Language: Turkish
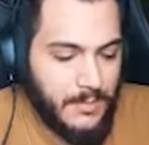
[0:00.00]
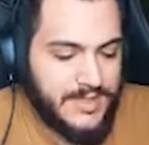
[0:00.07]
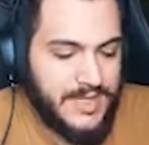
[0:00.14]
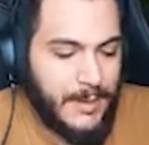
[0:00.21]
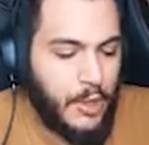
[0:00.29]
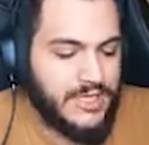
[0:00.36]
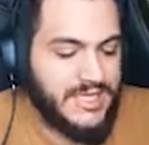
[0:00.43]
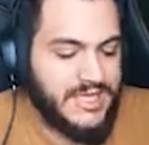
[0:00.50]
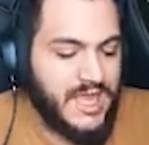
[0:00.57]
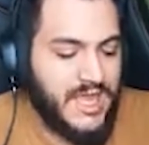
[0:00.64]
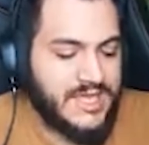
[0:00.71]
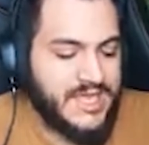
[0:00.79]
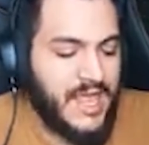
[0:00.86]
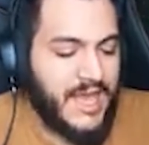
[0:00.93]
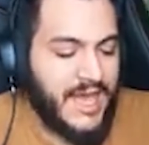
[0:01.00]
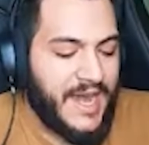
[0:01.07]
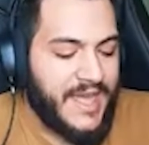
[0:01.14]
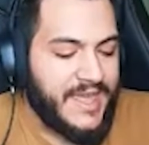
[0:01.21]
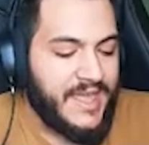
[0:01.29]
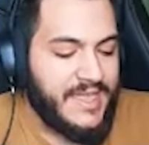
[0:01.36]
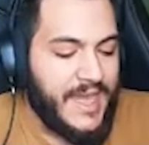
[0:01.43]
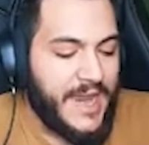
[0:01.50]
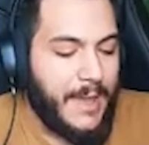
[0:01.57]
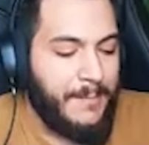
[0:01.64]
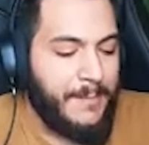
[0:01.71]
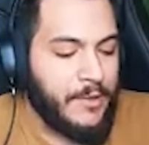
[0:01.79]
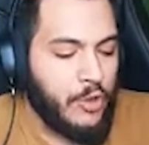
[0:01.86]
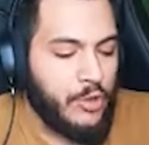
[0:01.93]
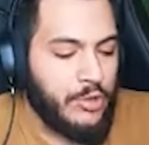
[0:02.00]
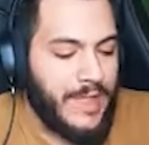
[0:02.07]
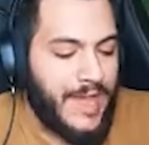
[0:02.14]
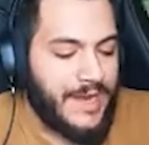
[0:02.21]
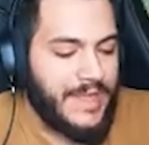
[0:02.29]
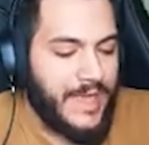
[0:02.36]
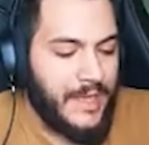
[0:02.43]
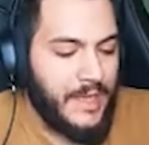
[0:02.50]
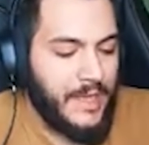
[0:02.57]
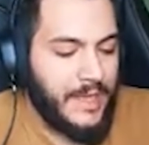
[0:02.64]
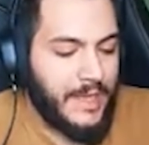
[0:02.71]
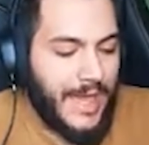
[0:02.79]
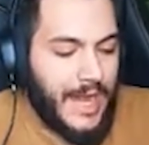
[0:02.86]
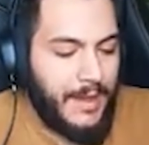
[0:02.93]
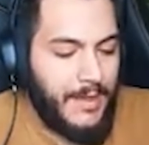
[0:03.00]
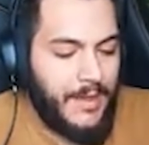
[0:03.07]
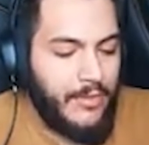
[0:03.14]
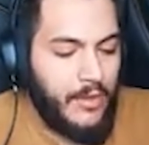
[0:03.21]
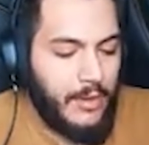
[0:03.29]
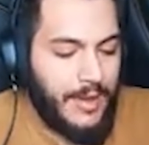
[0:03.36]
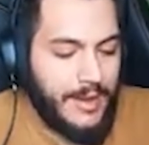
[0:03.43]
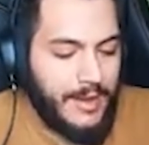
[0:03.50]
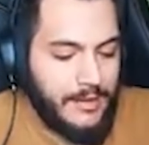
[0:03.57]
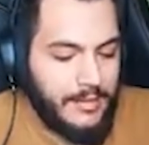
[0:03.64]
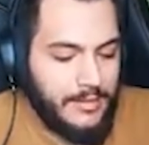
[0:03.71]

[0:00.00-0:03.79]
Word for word: Mesela böyle salak Kötü salak hareketler yapmak ünlülerde galiba normal.